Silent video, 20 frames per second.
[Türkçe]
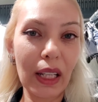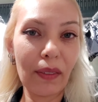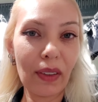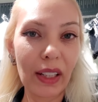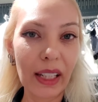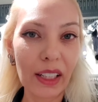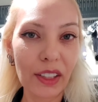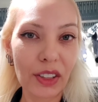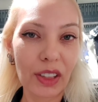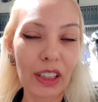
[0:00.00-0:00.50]
eve
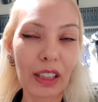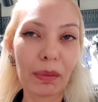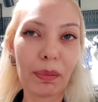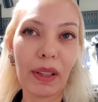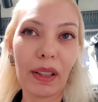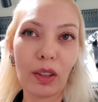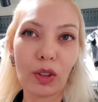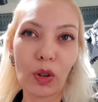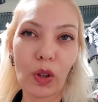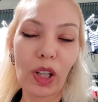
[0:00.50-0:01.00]
geçtik.
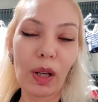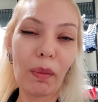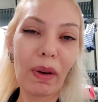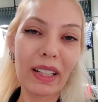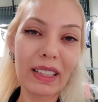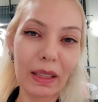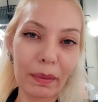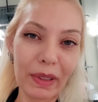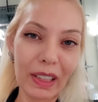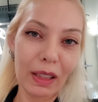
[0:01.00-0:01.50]
Bir şöyle
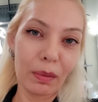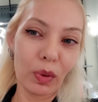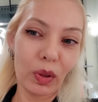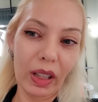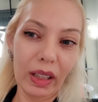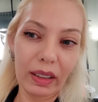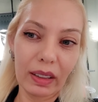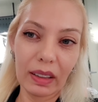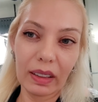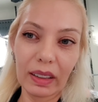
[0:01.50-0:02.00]
malzemeleri
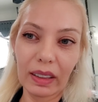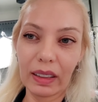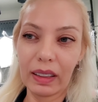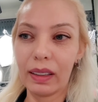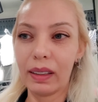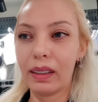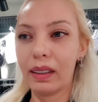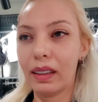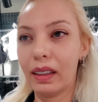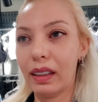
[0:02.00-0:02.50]
bıraktık.
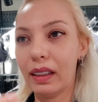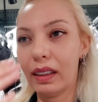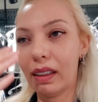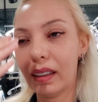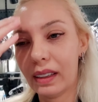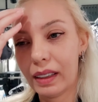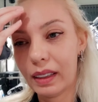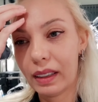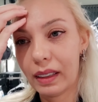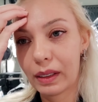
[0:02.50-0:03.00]

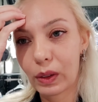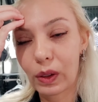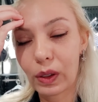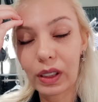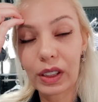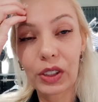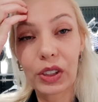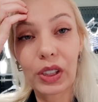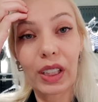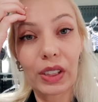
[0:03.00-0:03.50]
Ee,
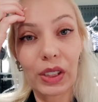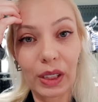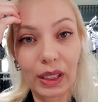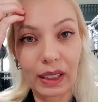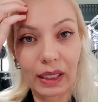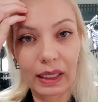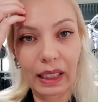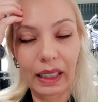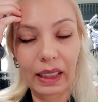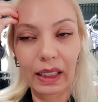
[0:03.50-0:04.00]
sonra dışarı
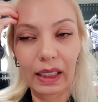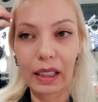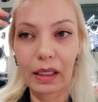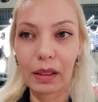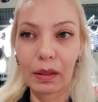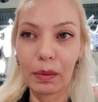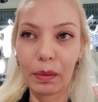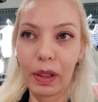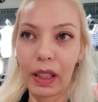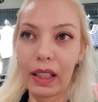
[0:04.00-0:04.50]
çıktık tekrar.
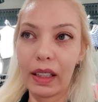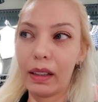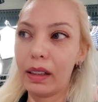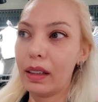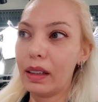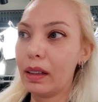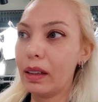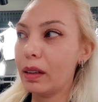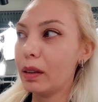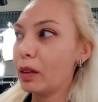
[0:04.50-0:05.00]
Ee,
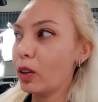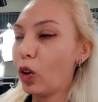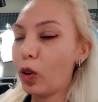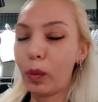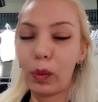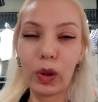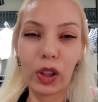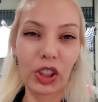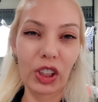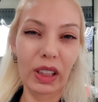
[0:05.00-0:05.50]

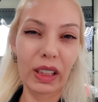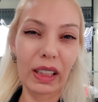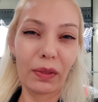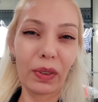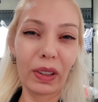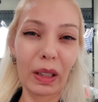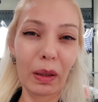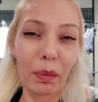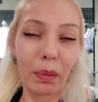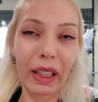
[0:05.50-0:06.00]
o bulaşıkları
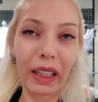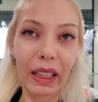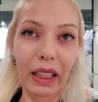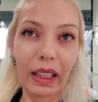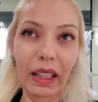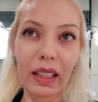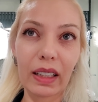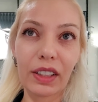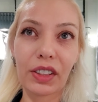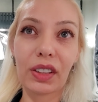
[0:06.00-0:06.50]
falan
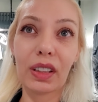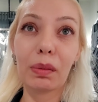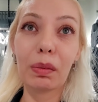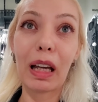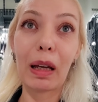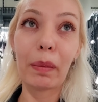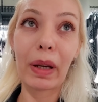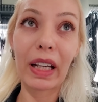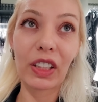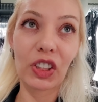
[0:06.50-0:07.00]
makineye yerleştirdim.
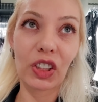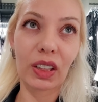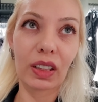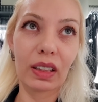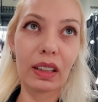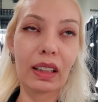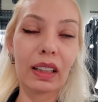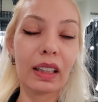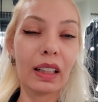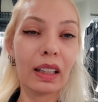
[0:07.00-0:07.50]
Hemen
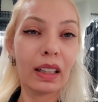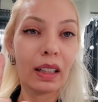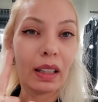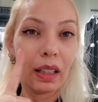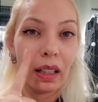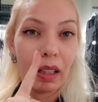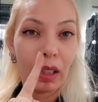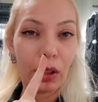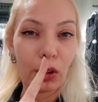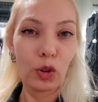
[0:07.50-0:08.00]
çıktık.
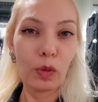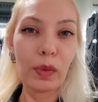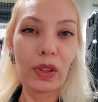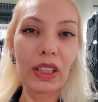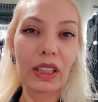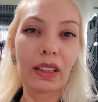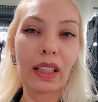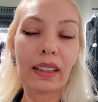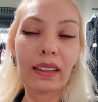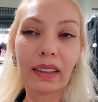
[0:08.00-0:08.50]
Şu
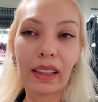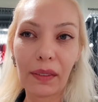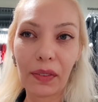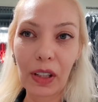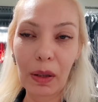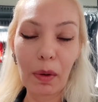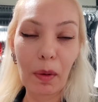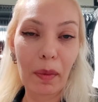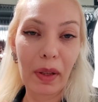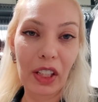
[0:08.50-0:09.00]
müzikten telif
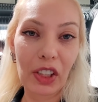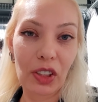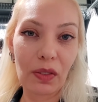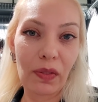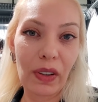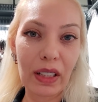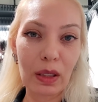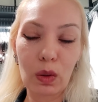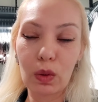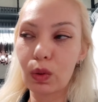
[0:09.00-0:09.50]
yememek için
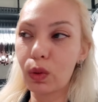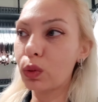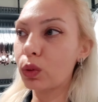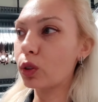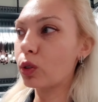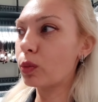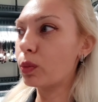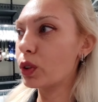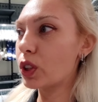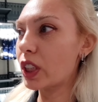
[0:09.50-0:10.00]
fazla uzun
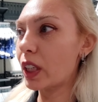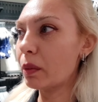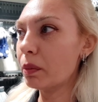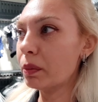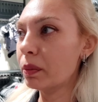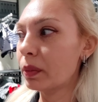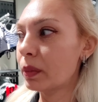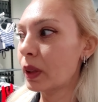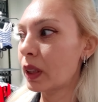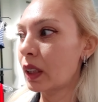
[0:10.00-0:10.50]
tutmayacağım.
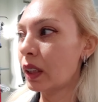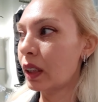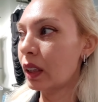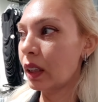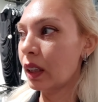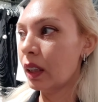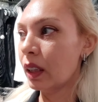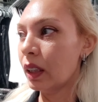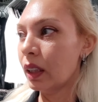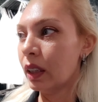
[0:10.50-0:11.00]

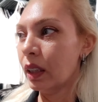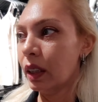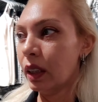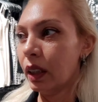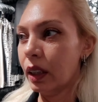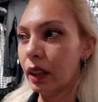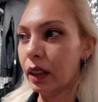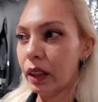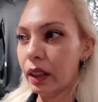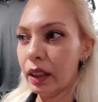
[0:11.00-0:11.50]

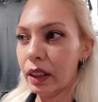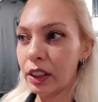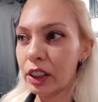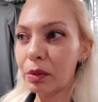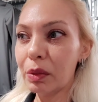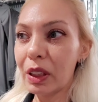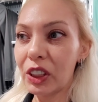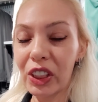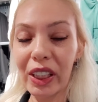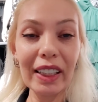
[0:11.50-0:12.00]
Ee,
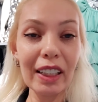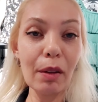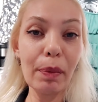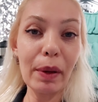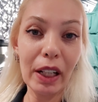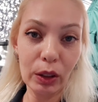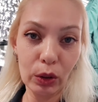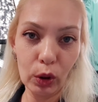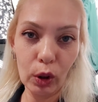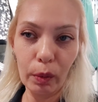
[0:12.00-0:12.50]
şimdi Ceylin'e
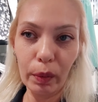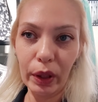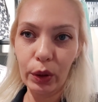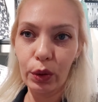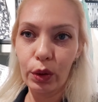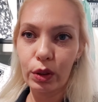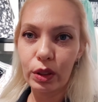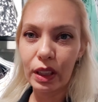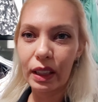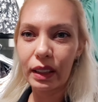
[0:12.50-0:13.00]
pantolon
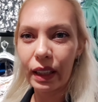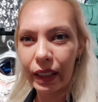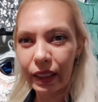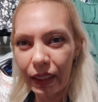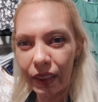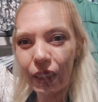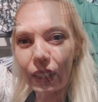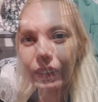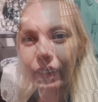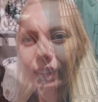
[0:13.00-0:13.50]
bakıyoruz.
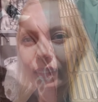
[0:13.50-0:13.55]
Detayları almak